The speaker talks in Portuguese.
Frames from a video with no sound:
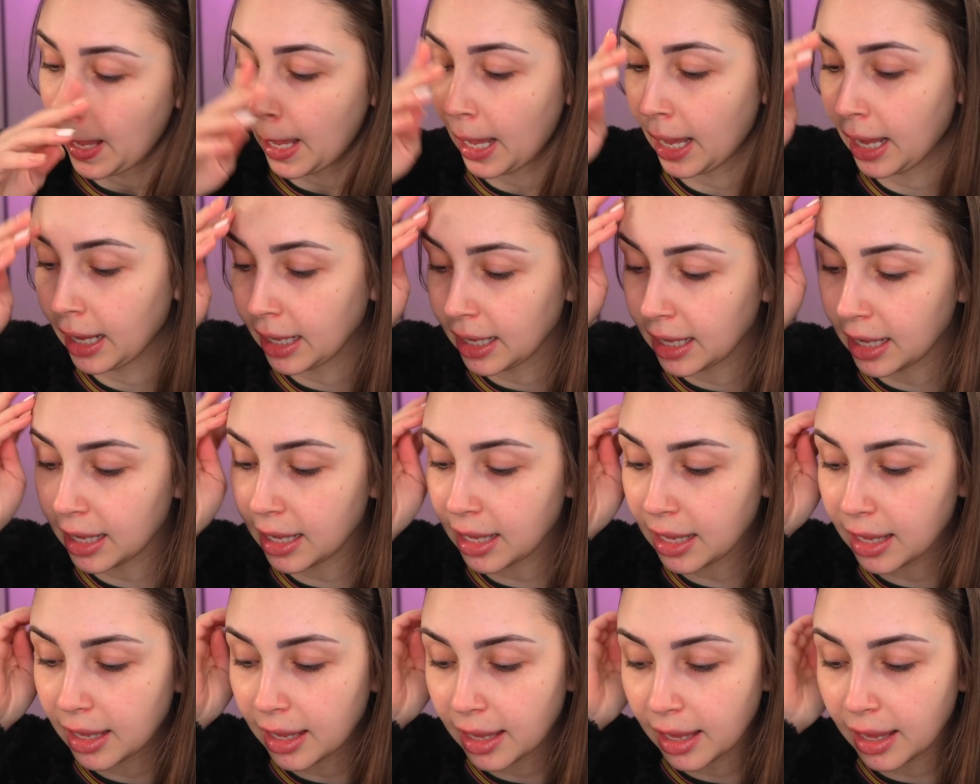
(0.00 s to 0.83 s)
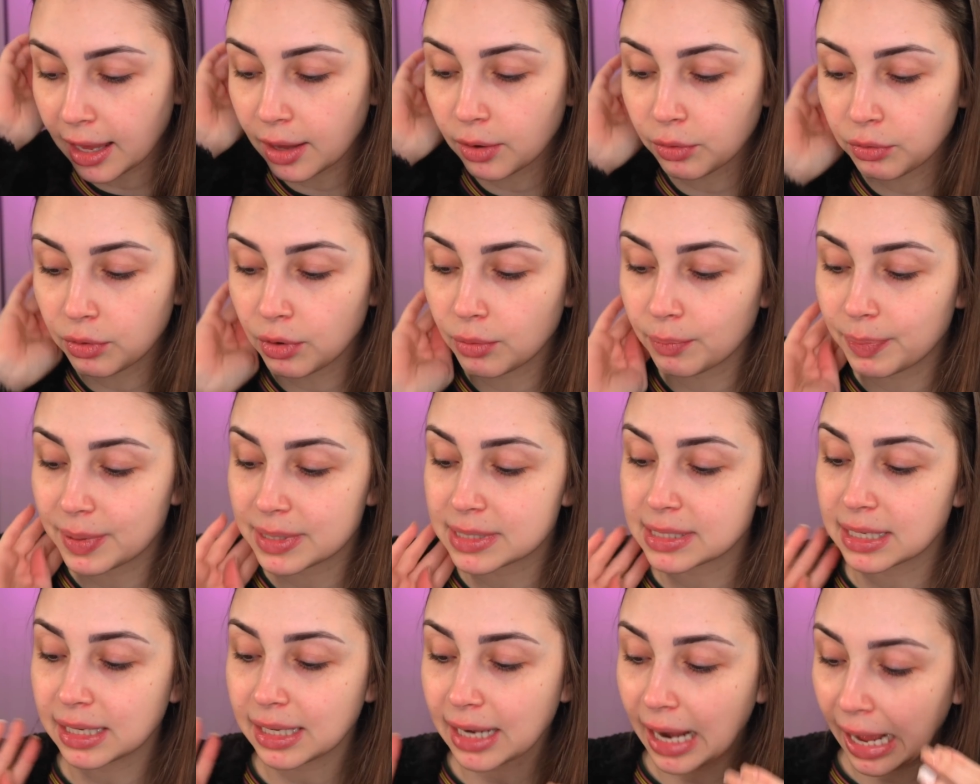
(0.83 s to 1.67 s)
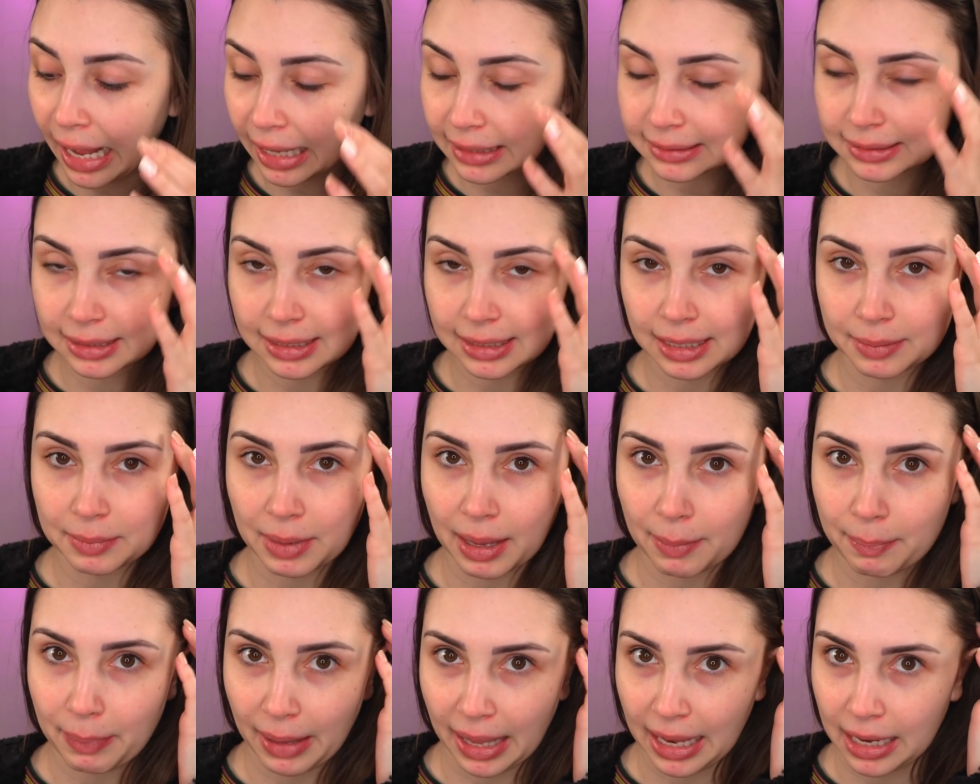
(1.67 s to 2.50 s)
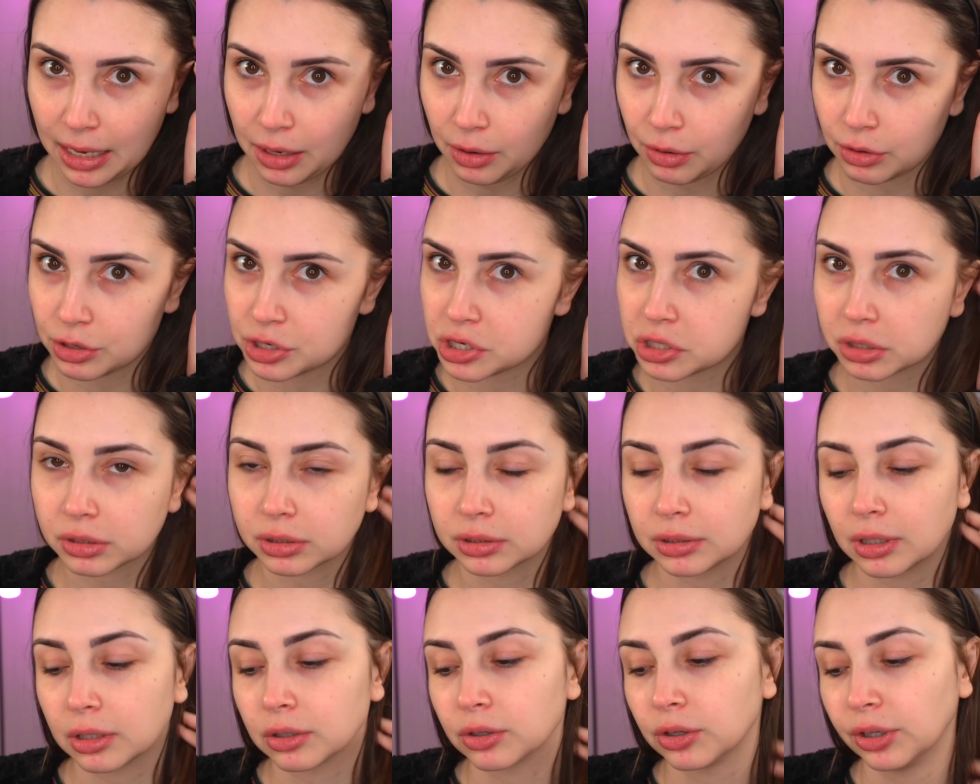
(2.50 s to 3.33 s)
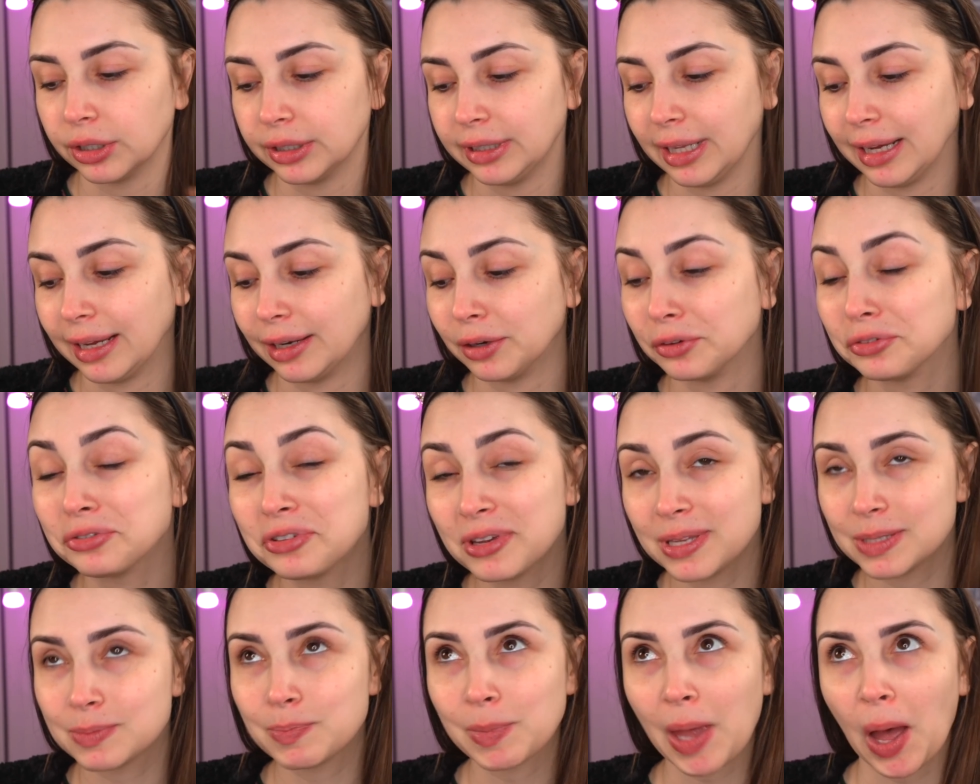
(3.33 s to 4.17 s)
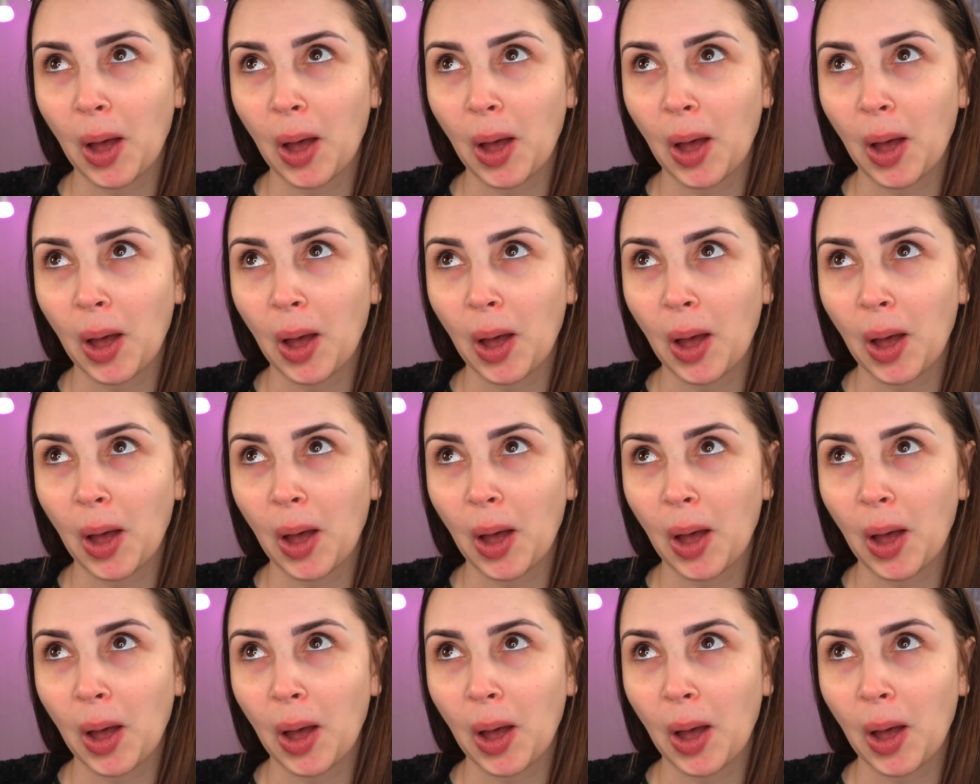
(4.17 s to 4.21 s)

Aí eu não passei nada na minha pele hoje quando eu acordei, não fiz minha